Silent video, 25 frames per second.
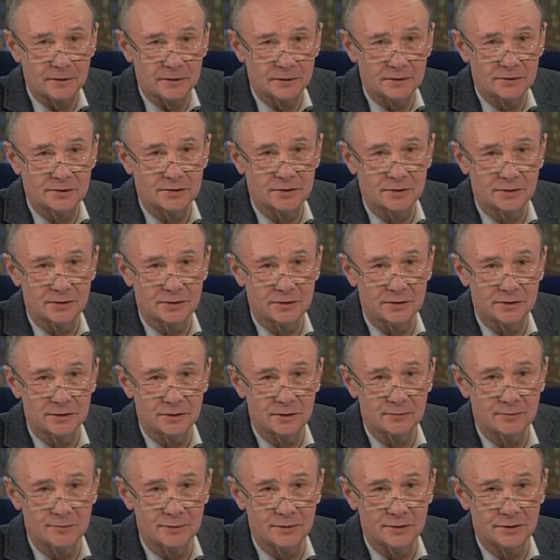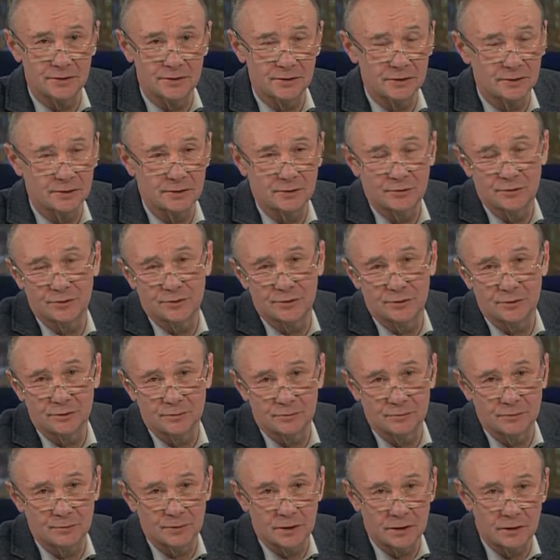так сказать, событиях. Это очень
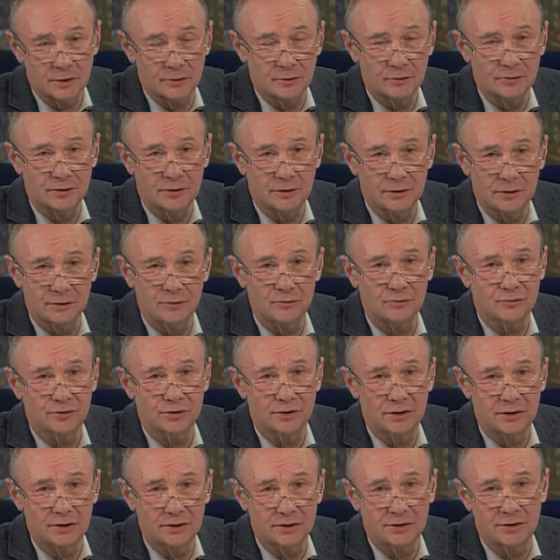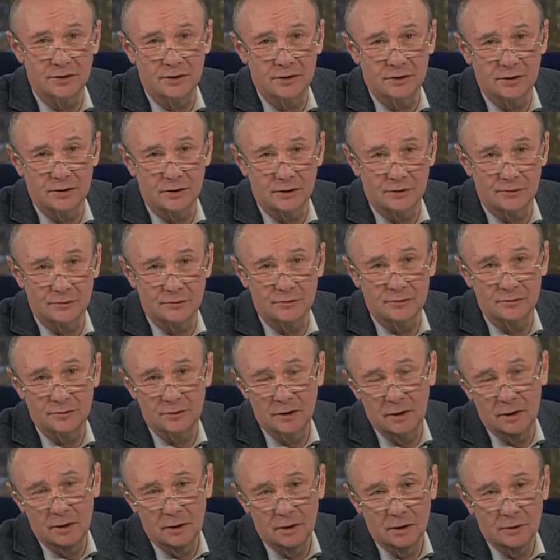благородное, нужное дело, оно
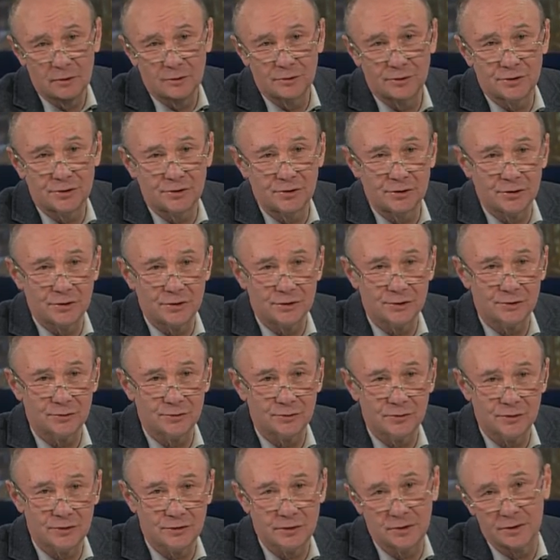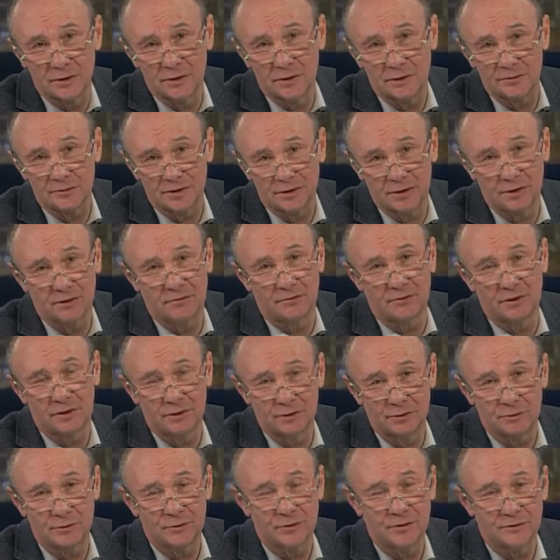очень достойно. Я всех
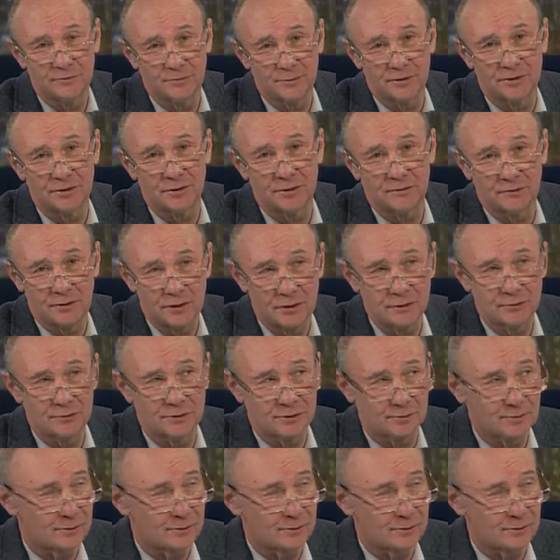волонтеров поздравляю с